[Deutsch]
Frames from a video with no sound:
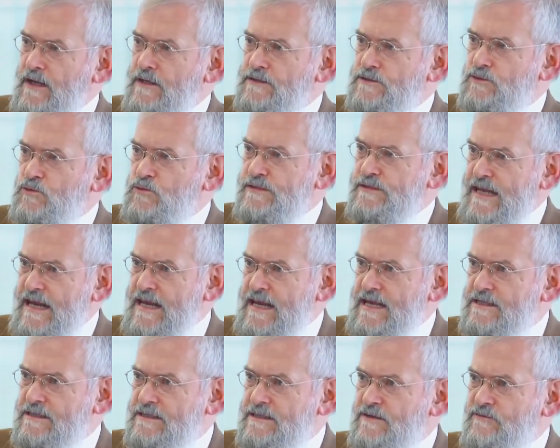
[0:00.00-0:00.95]
zu
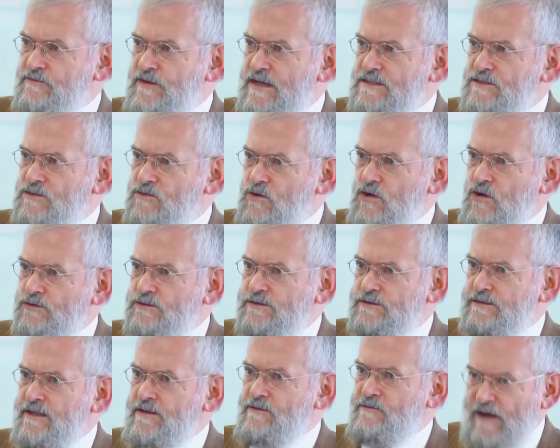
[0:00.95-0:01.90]
sehen, was
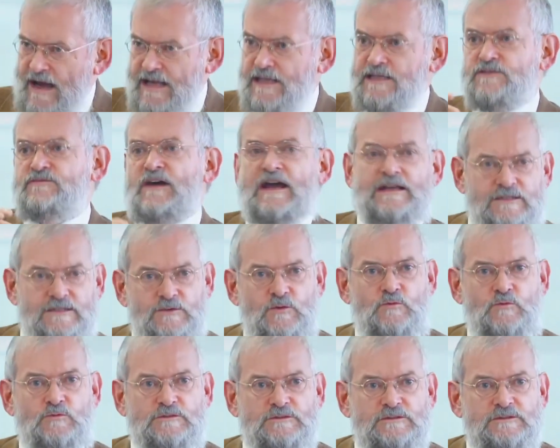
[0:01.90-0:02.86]
Gott weltweit
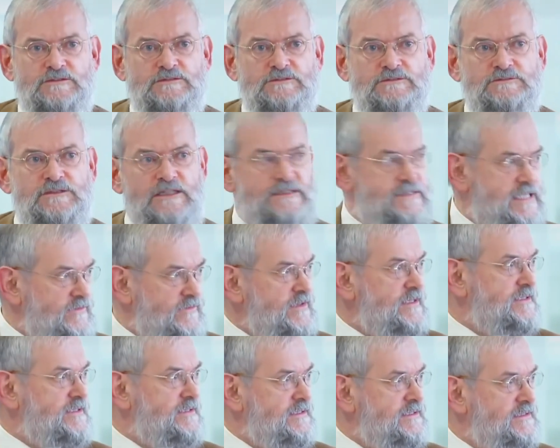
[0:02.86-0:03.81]
tut. Das ist sehr
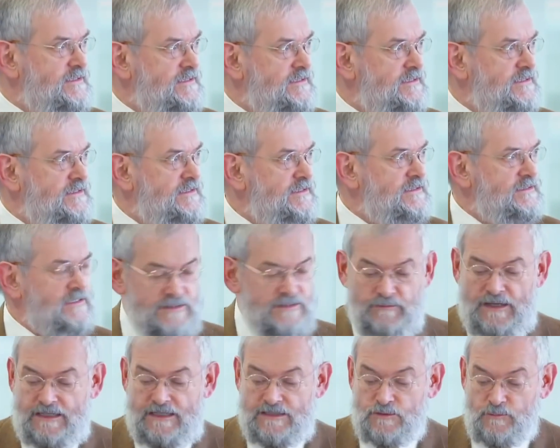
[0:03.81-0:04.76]
wichtig
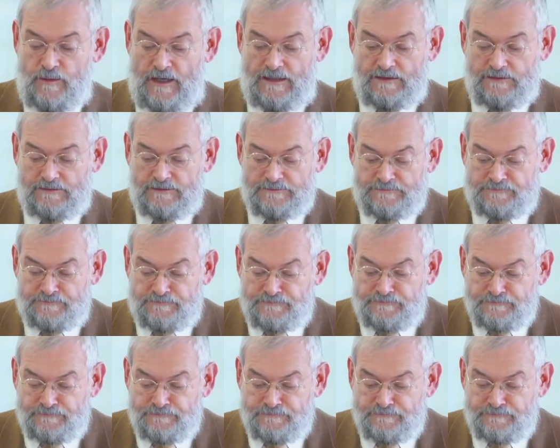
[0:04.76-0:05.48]
diesen Blick zu behalten.